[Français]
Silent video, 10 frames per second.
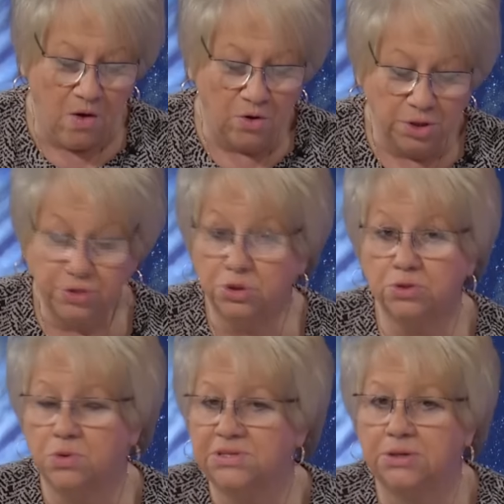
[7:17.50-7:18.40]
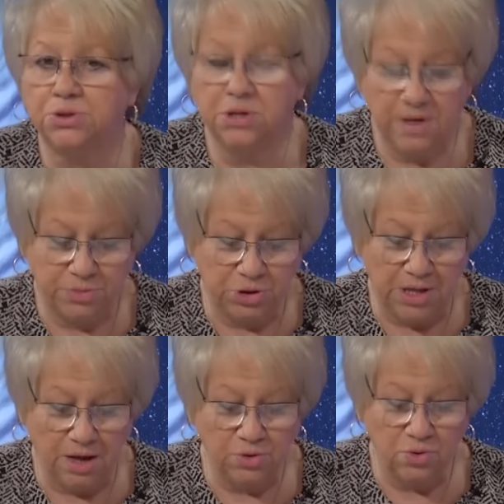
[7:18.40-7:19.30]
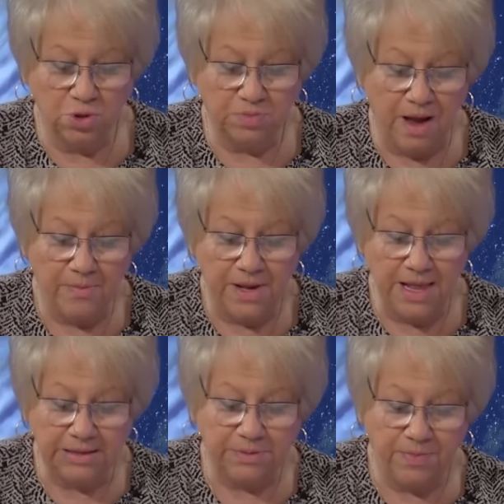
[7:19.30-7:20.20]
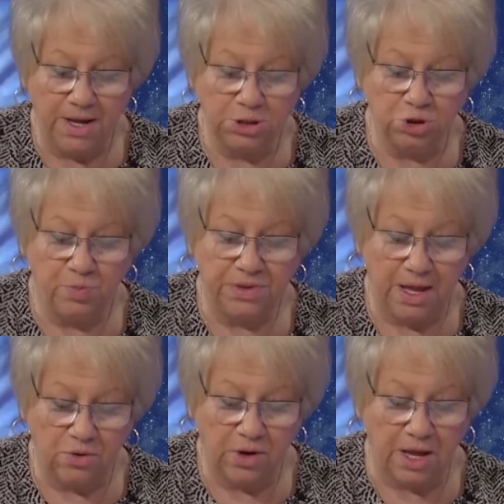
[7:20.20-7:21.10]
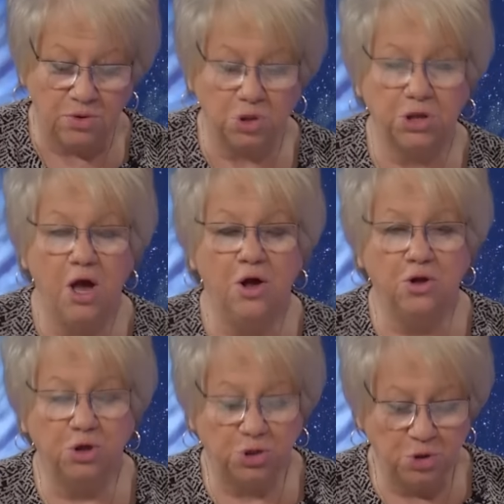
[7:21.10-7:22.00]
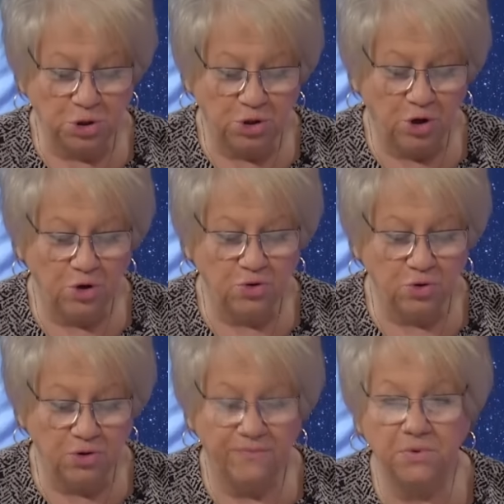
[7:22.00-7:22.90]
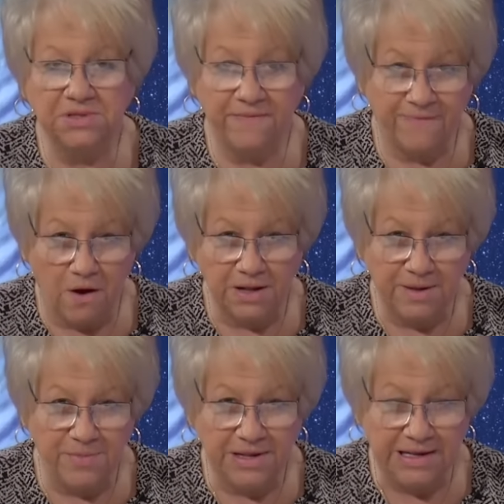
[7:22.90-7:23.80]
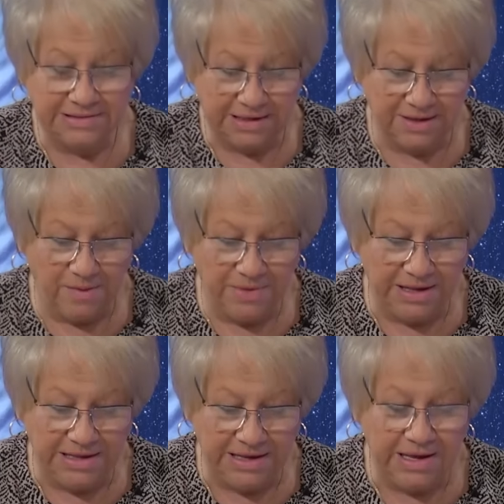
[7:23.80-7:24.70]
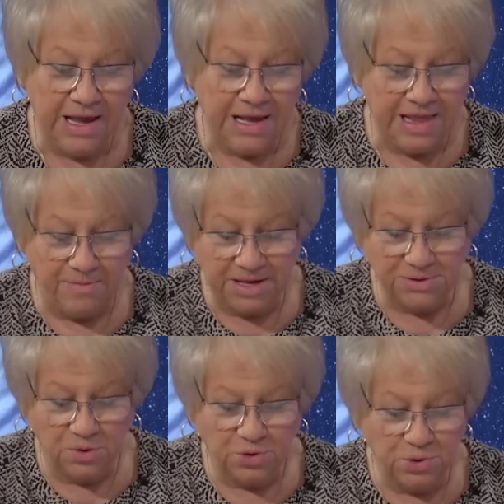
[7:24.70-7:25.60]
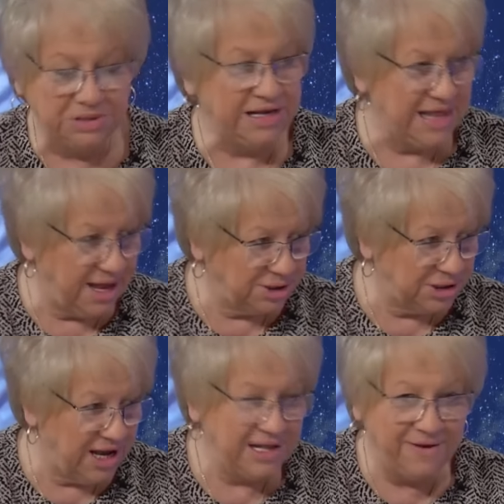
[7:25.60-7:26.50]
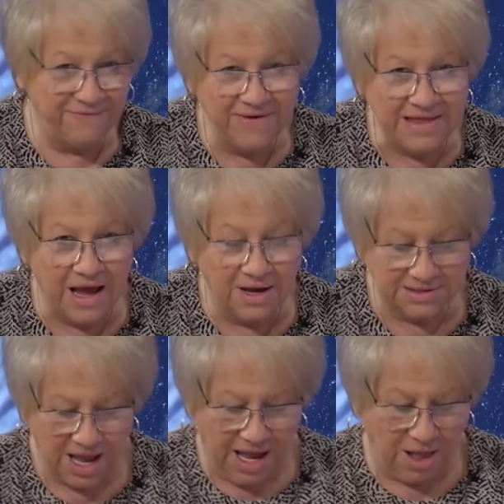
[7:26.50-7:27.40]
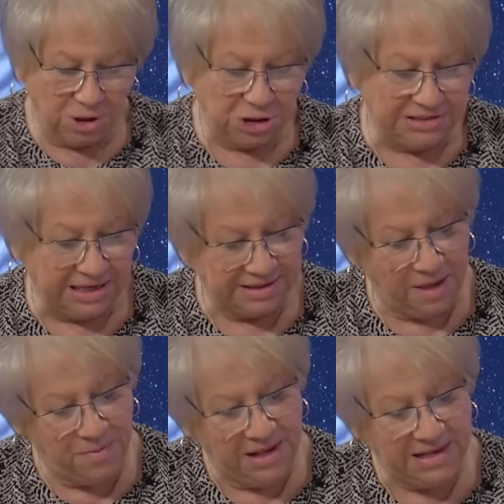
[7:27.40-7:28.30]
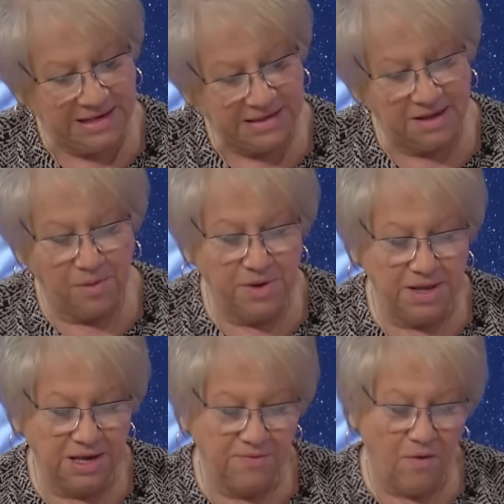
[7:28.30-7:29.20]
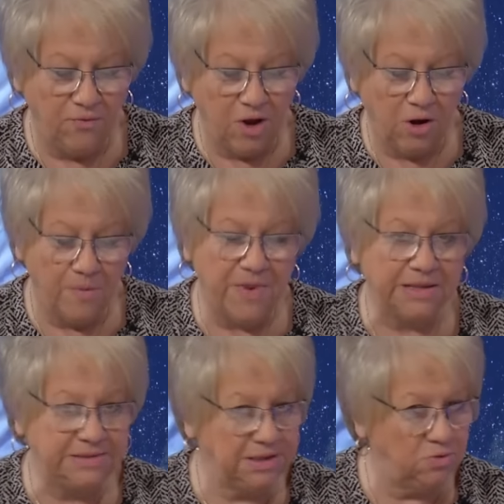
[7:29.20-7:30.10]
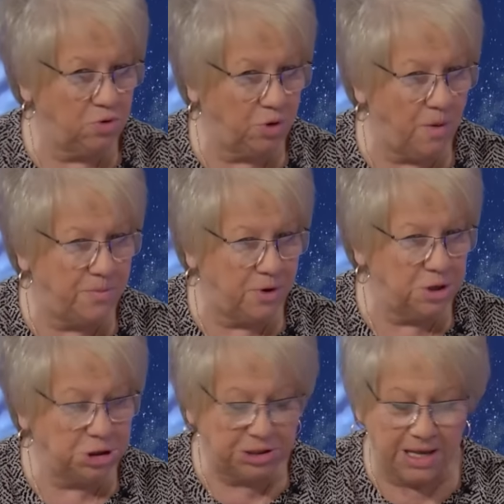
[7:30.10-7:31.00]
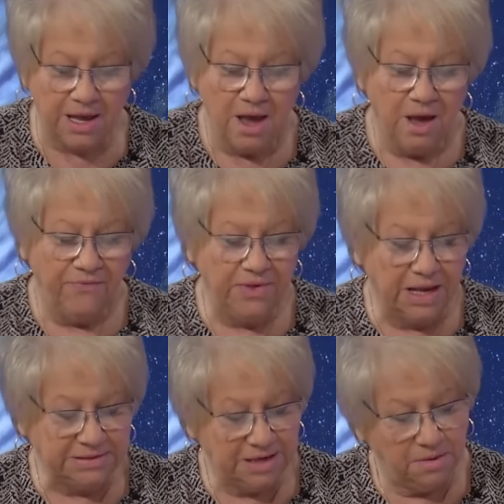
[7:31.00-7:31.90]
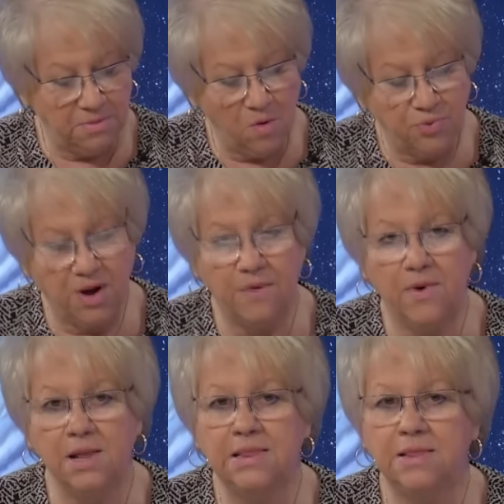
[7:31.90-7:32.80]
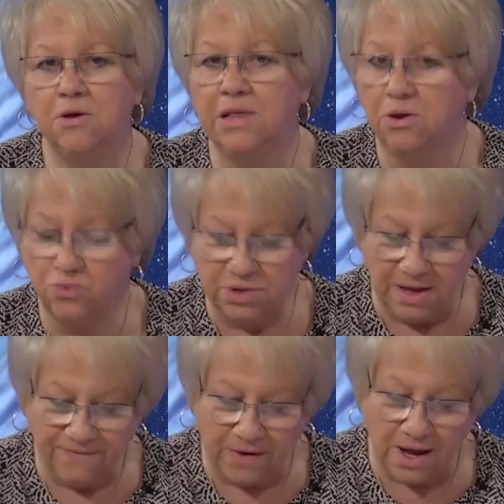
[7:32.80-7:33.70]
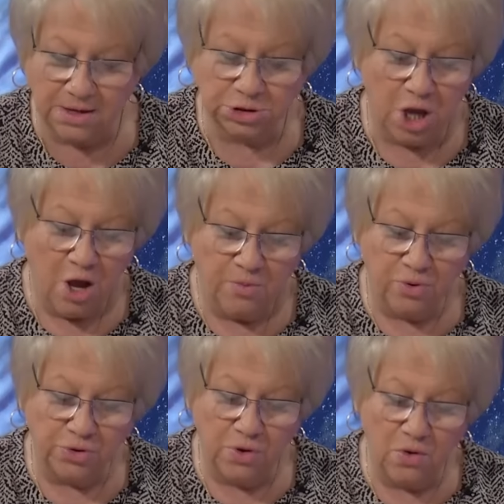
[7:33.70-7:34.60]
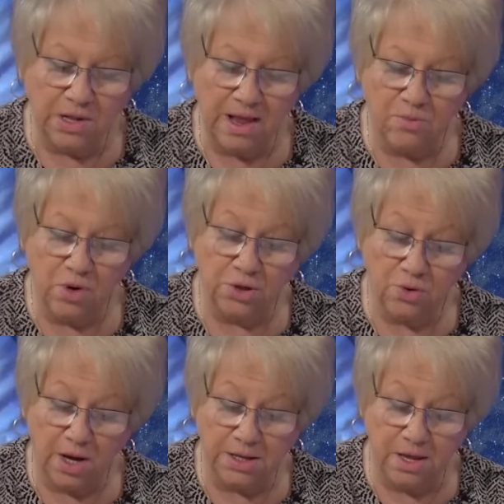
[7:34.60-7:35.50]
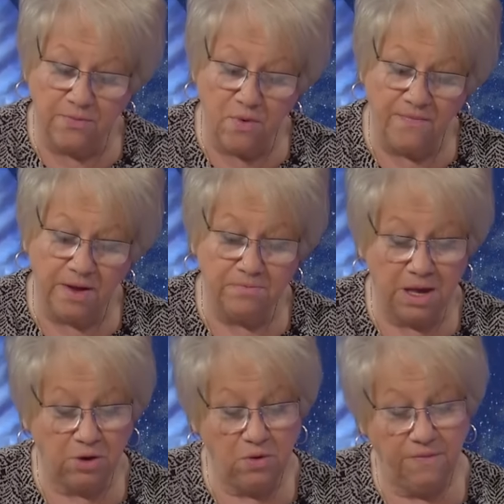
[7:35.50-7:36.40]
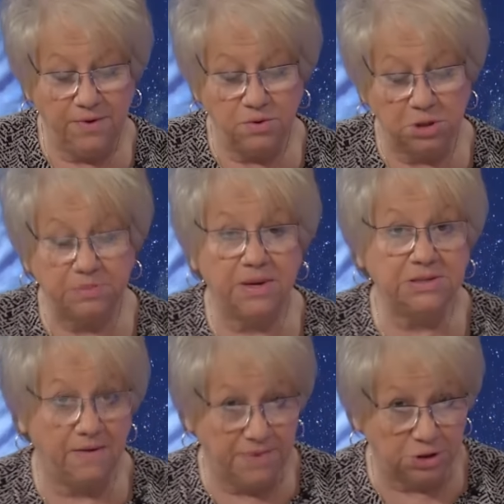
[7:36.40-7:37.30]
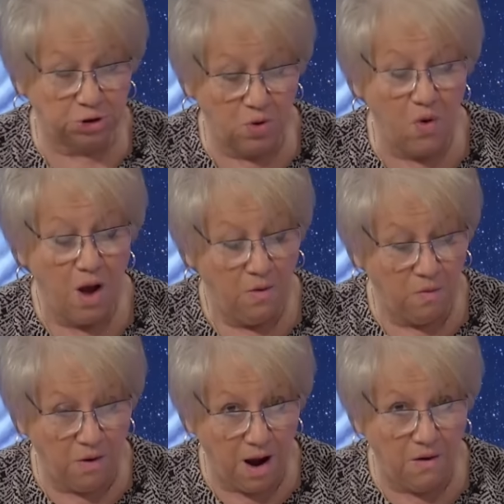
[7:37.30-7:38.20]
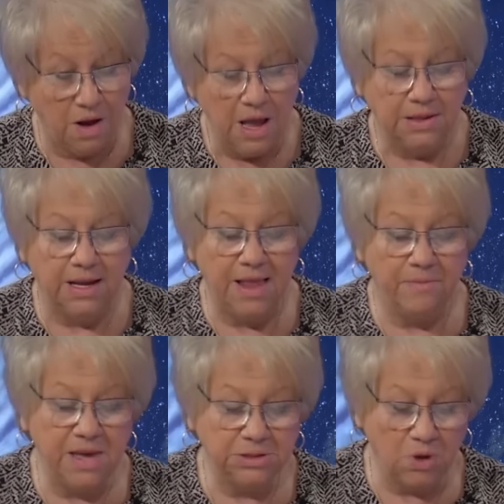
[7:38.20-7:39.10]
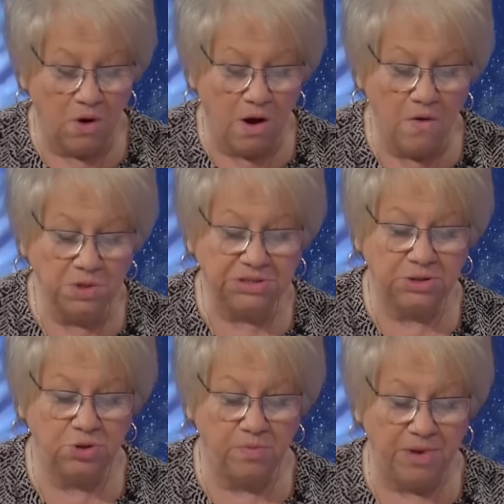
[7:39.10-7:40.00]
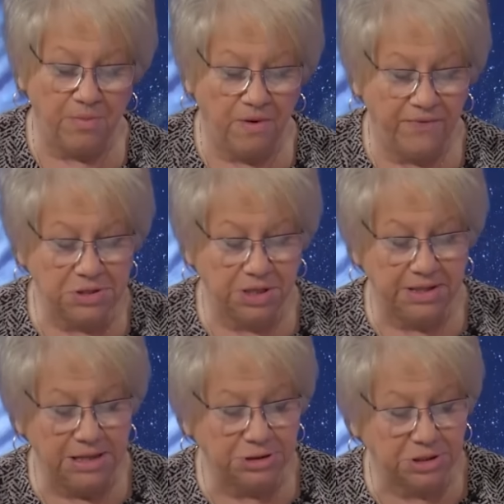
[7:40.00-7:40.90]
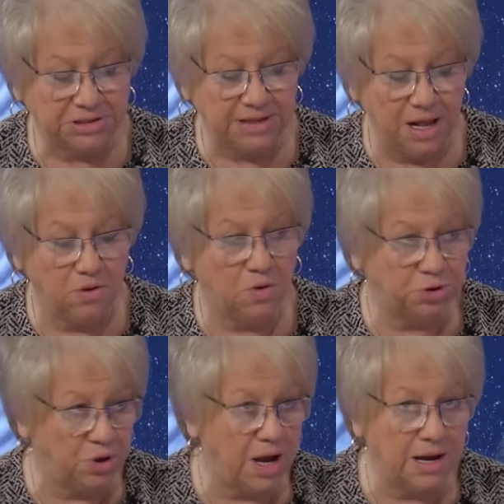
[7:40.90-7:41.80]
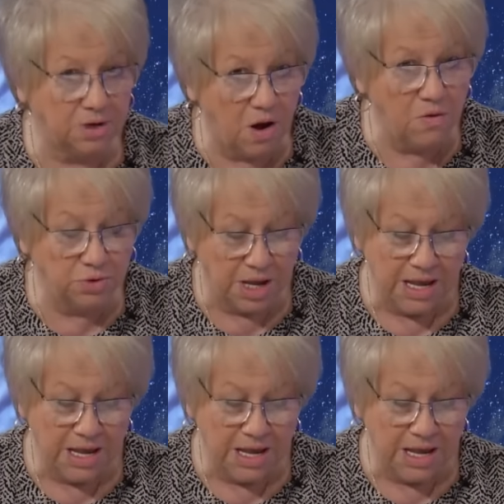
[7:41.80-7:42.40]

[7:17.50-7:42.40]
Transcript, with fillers: On a toujours Saturne-Neptune en 12, mais en bel aspect, Jupiter-Uranus, le juste retour de vos efforts, des béliers sans dans bélier. La maison 2, c'est l'argent, les finances. Alors, j'ai certains béliers sans dans bélier qui vont vouloir repartir d'autres projets. Financièrement, pour avoir le, coûts coup des franges Pour d'autres, l'amour est au rendez-vous avec Mercure, Vénus, Mars en verso. Wow! Dans la mmh maison 11, c'est sur le plan professionnel sociale qu'on se rend compte.